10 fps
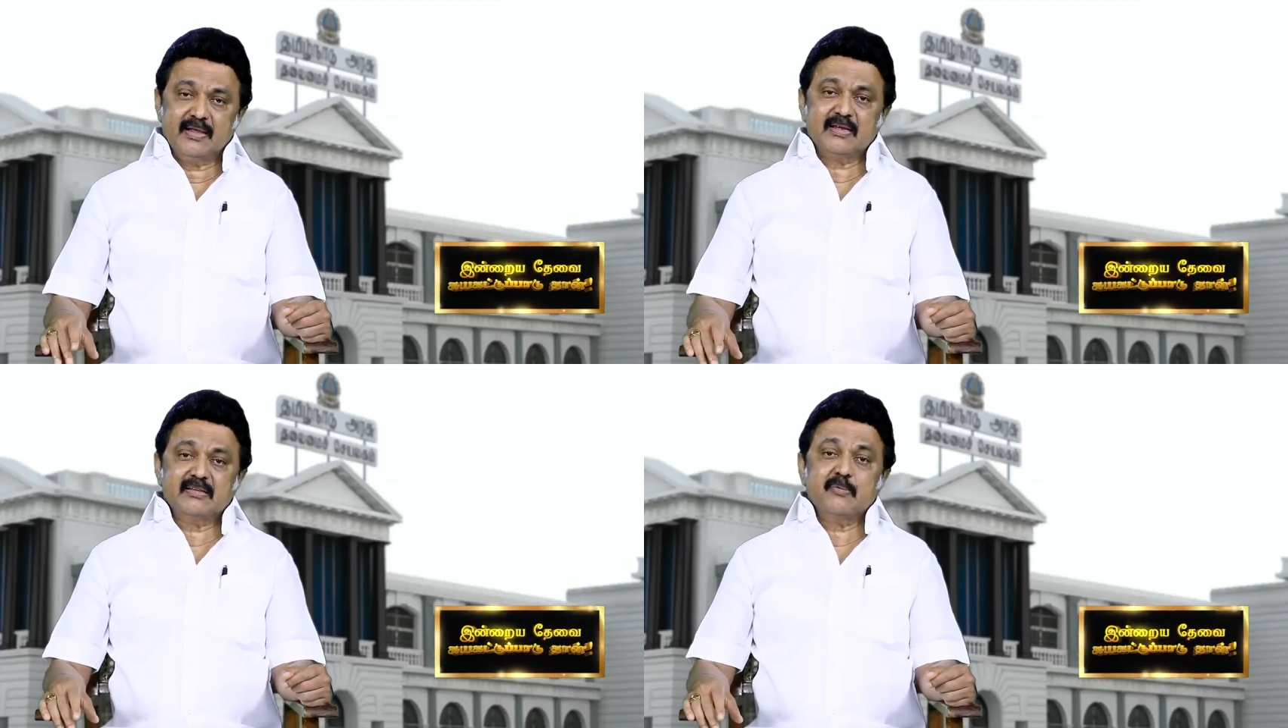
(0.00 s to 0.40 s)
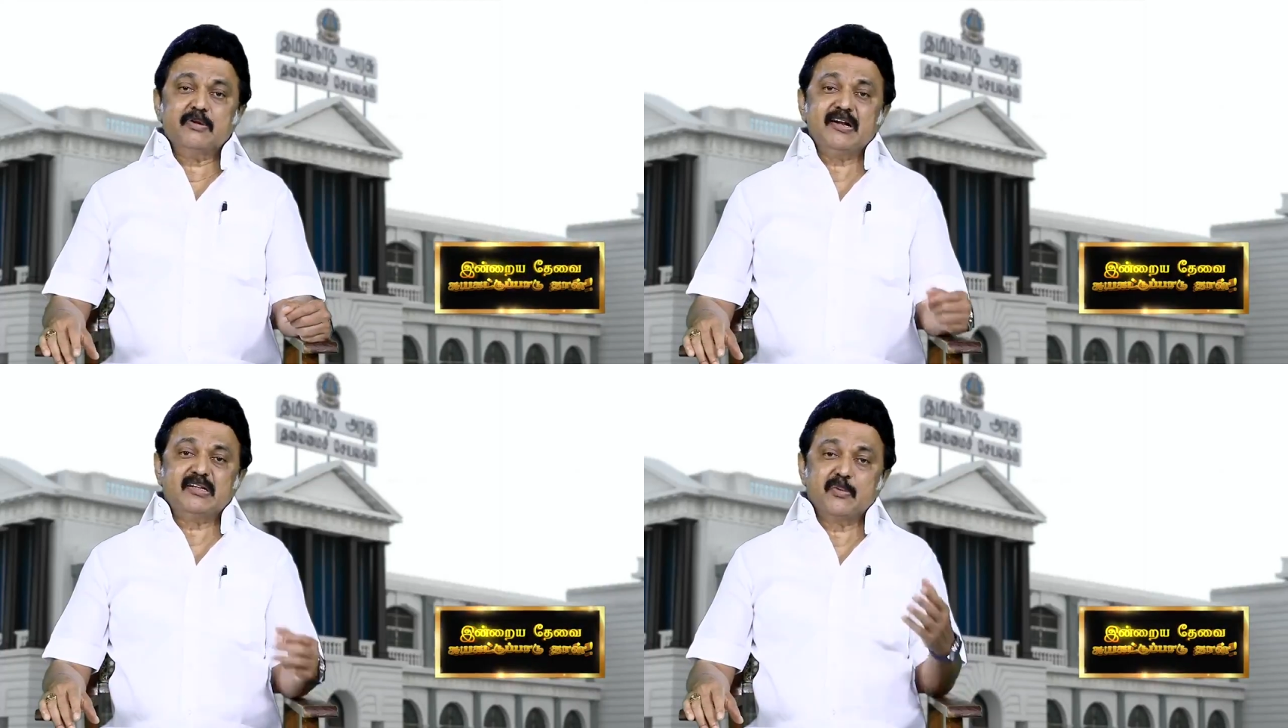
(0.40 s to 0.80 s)
அதனை
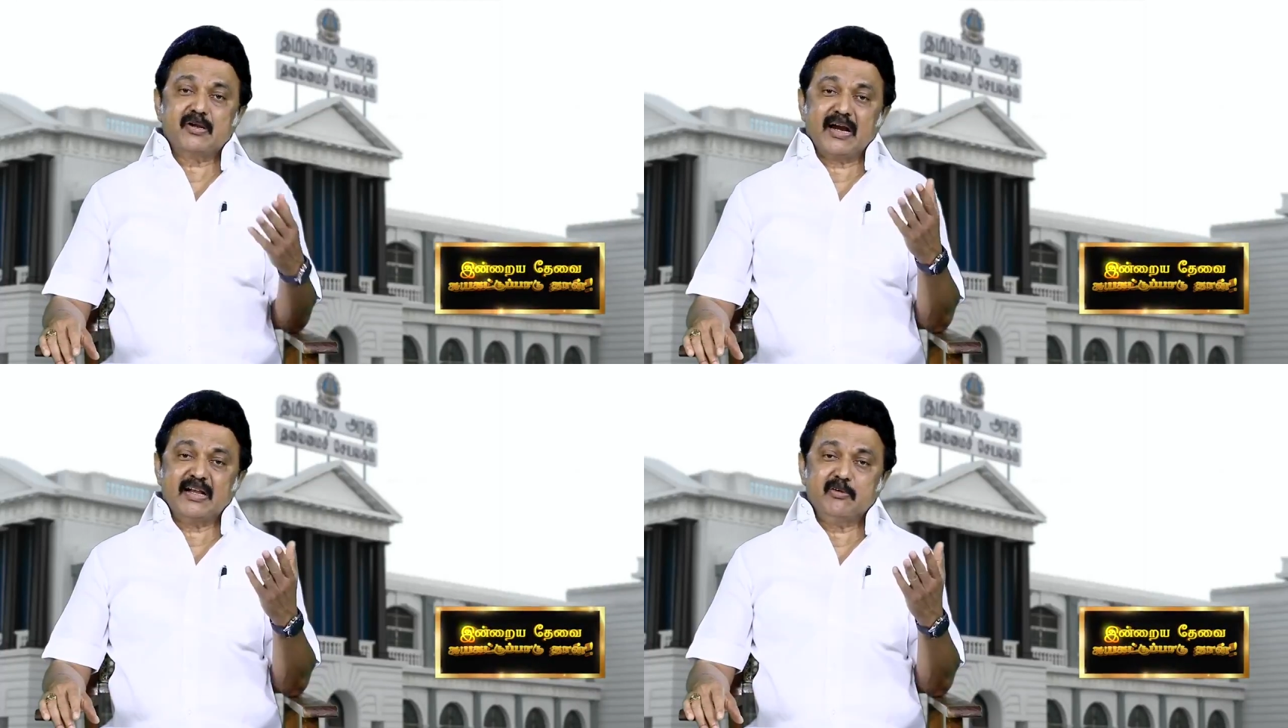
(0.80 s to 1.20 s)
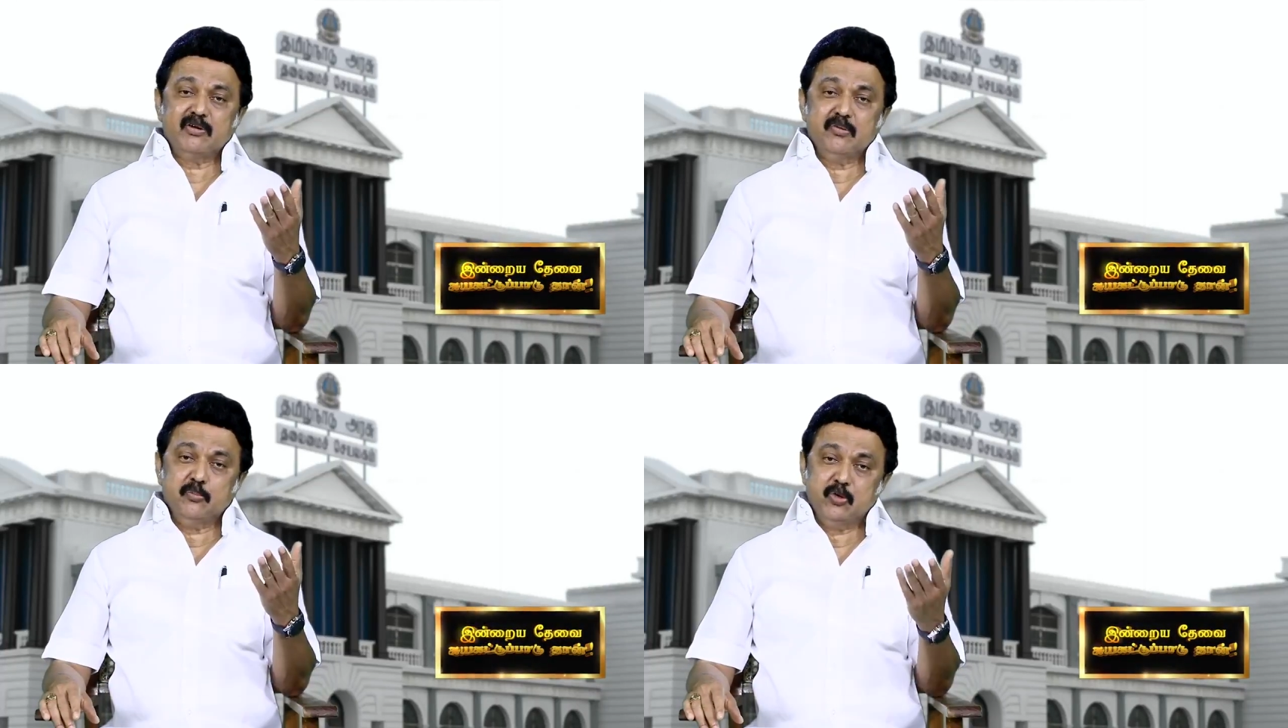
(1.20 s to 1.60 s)
தமிழ்நாட்டு மக்கள்
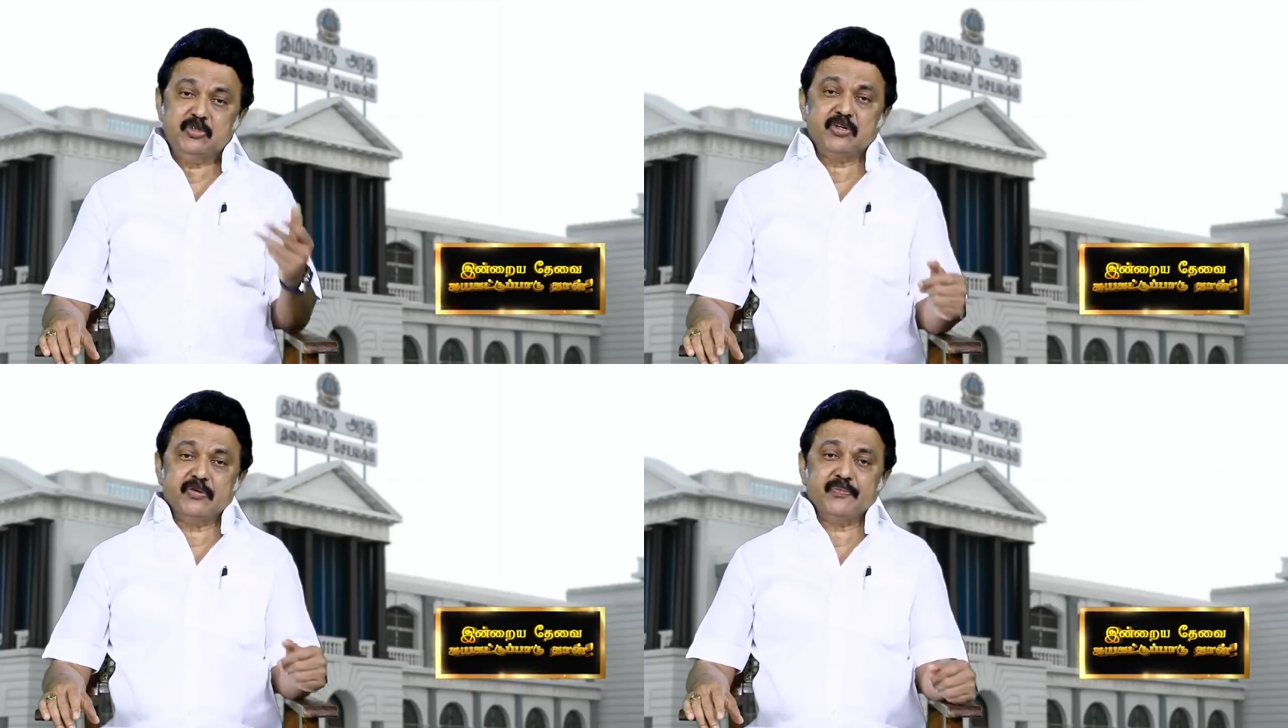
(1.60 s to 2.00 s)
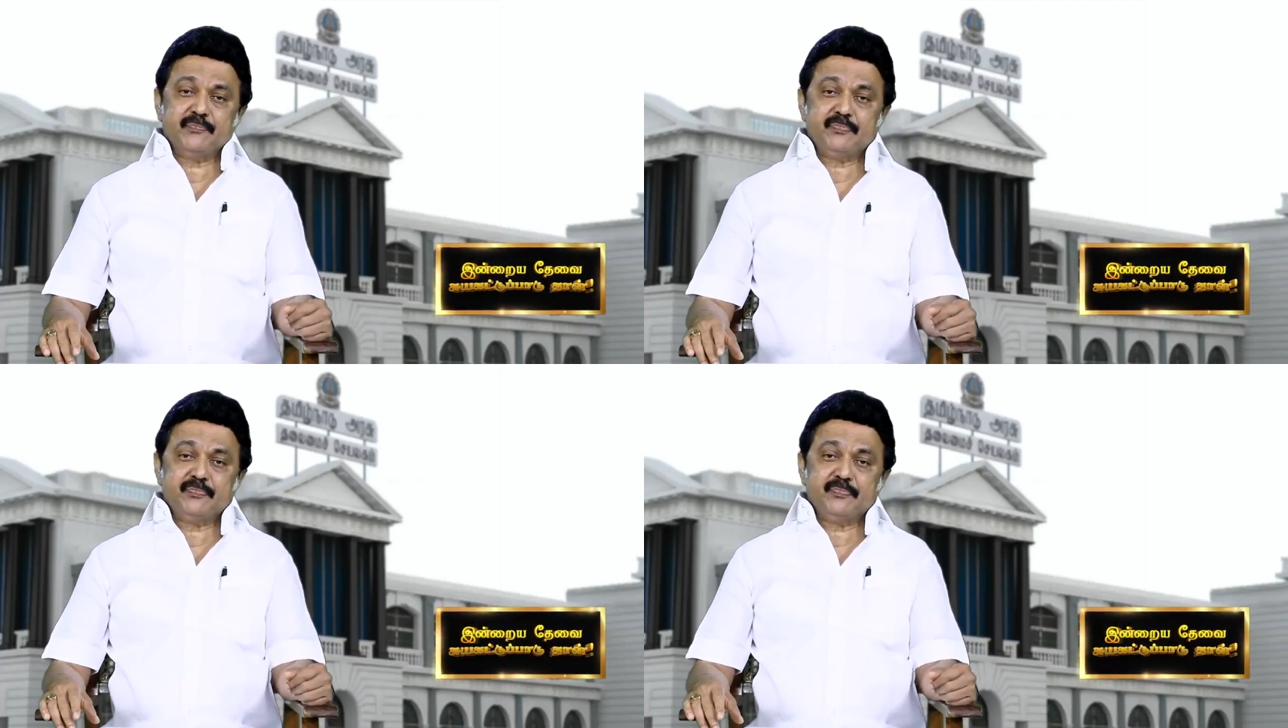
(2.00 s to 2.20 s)
அனைவரும் புரிஞ்சுக்கணும்